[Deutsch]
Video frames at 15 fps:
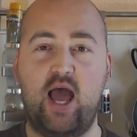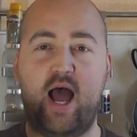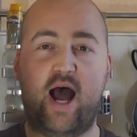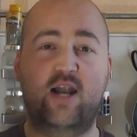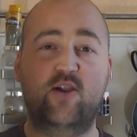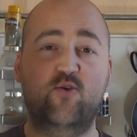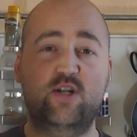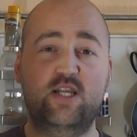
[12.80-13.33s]

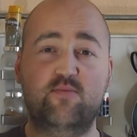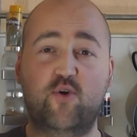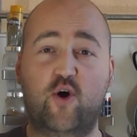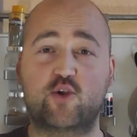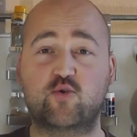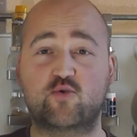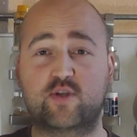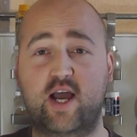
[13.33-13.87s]
Hallo liebe
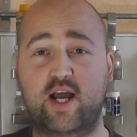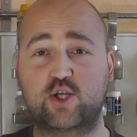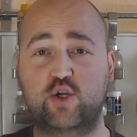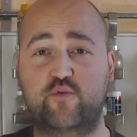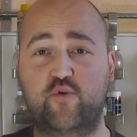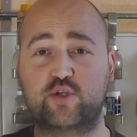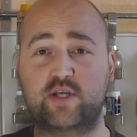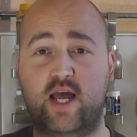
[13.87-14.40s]
Leute und
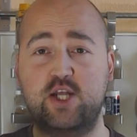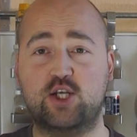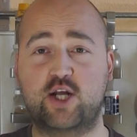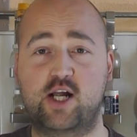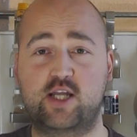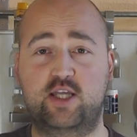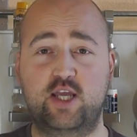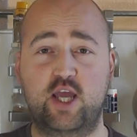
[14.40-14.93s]
Dankeschön fürs
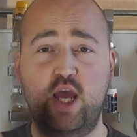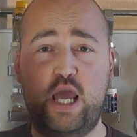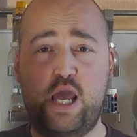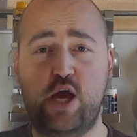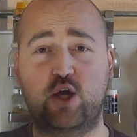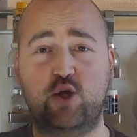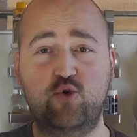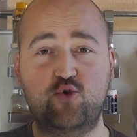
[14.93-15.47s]
Einschalten.
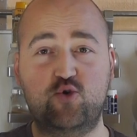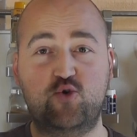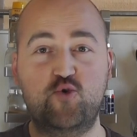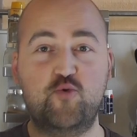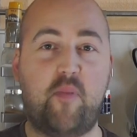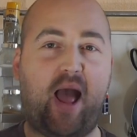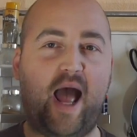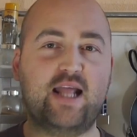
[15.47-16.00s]

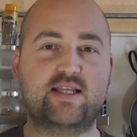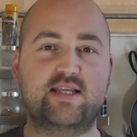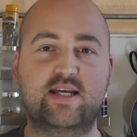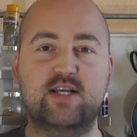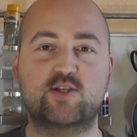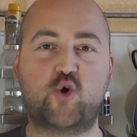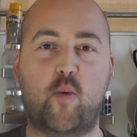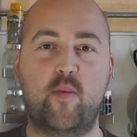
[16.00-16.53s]
YouTube hat ja
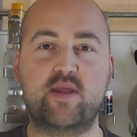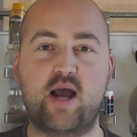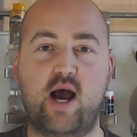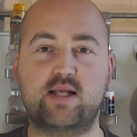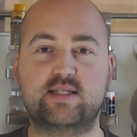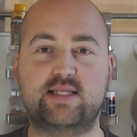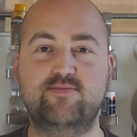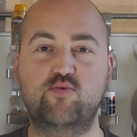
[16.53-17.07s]
das
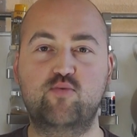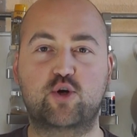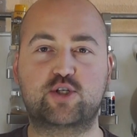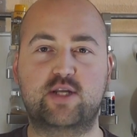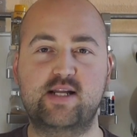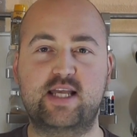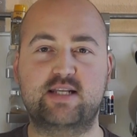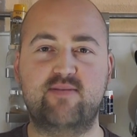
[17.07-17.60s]
Kommentarsystem
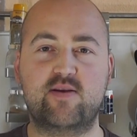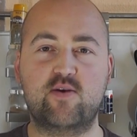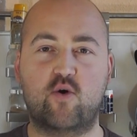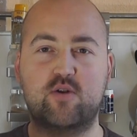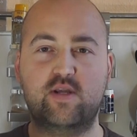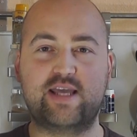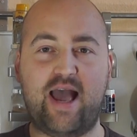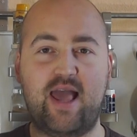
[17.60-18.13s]
umgestellt, deswegen
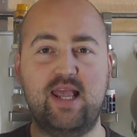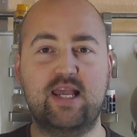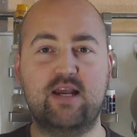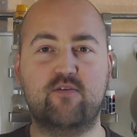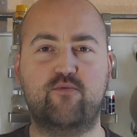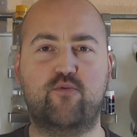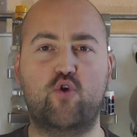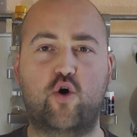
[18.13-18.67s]
konnte ich
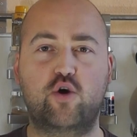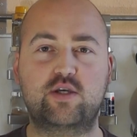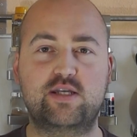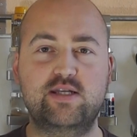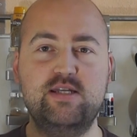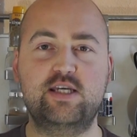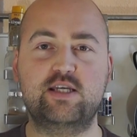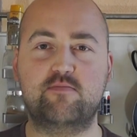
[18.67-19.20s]
einige von euch
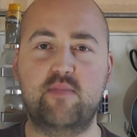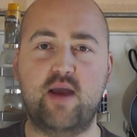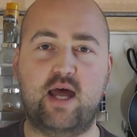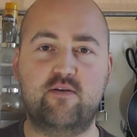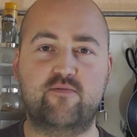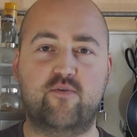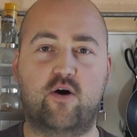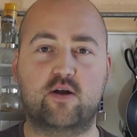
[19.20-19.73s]
nicht mehr
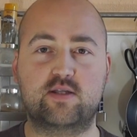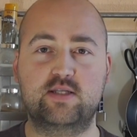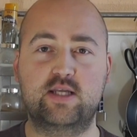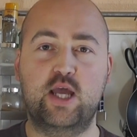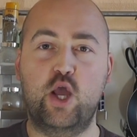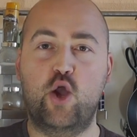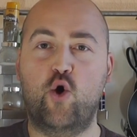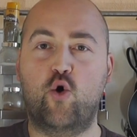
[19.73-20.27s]
antworten.
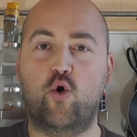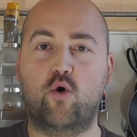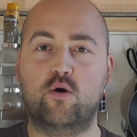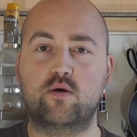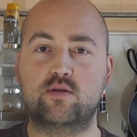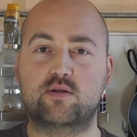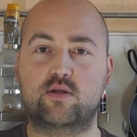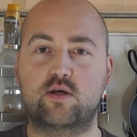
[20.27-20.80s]

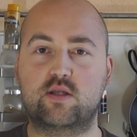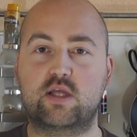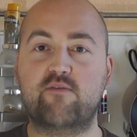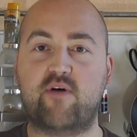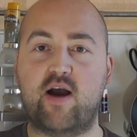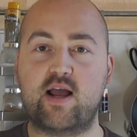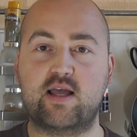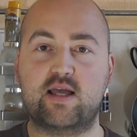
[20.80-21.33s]
Und äh, die
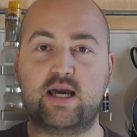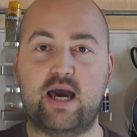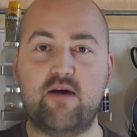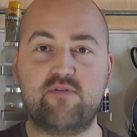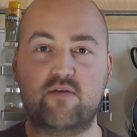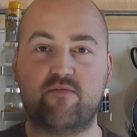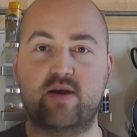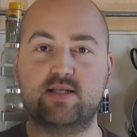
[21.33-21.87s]
Fragen greife
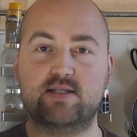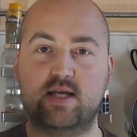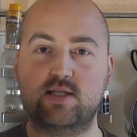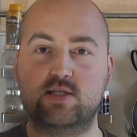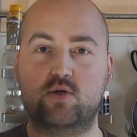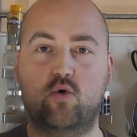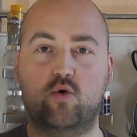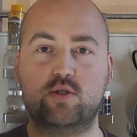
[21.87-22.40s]
ich einfach jetzt
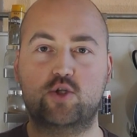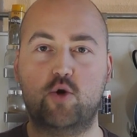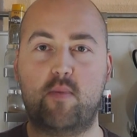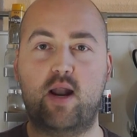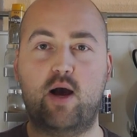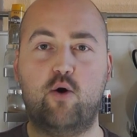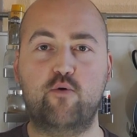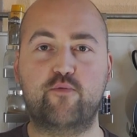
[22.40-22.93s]
ganz kurz
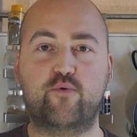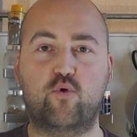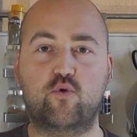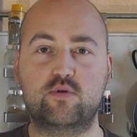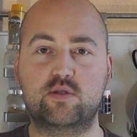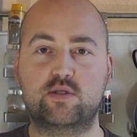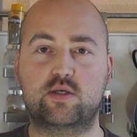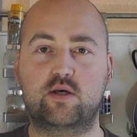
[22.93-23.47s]
nochmal auf
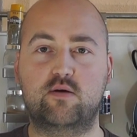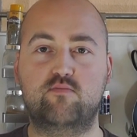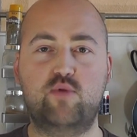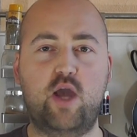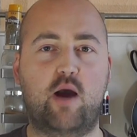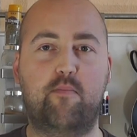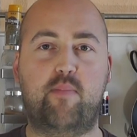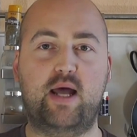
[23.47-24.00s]
und äh,
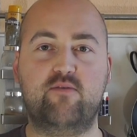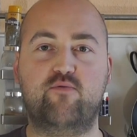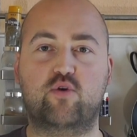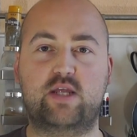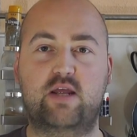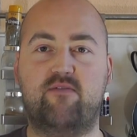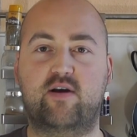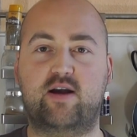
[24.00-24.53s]
ja,
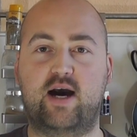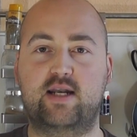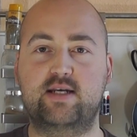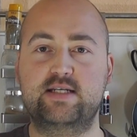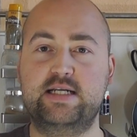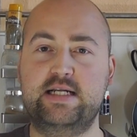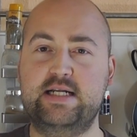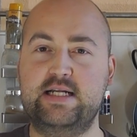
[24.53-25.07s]
beantworte die einfach gerade.